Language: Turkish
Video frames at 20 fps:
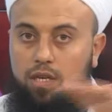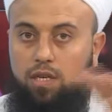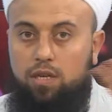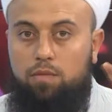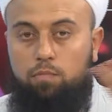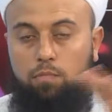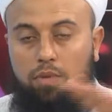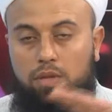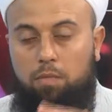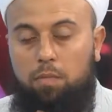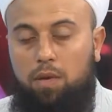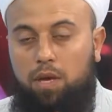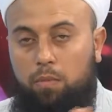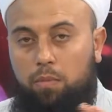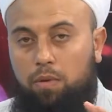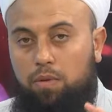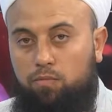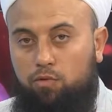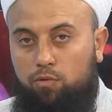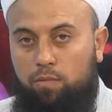Bitmek
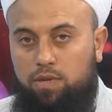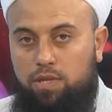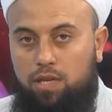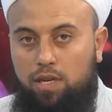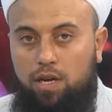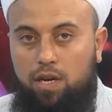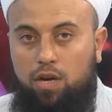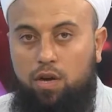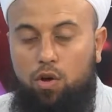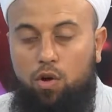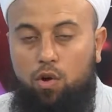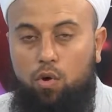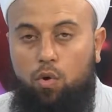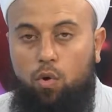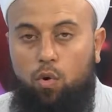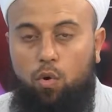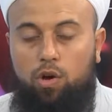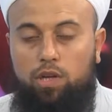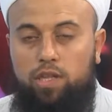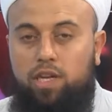bilmiyor mesela.
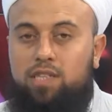O kadar